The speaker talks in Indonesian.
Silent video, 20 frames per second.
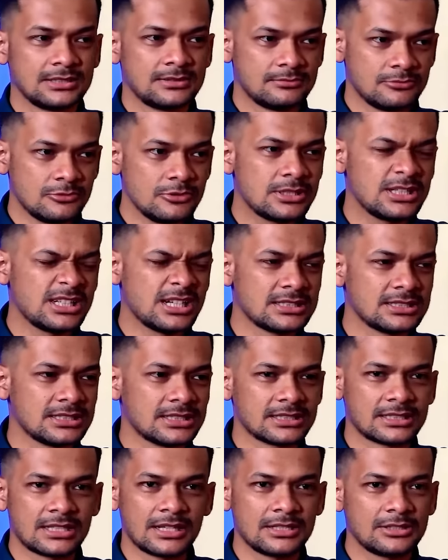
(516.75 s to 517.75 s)
Okay. Mungkin aja.
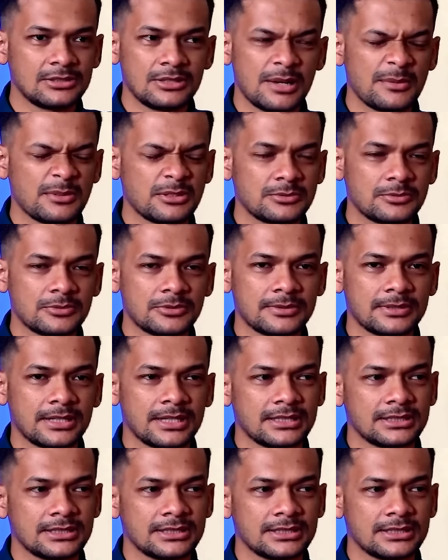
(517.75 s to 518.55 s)
Tapi itu nggak untuk kemungkinan.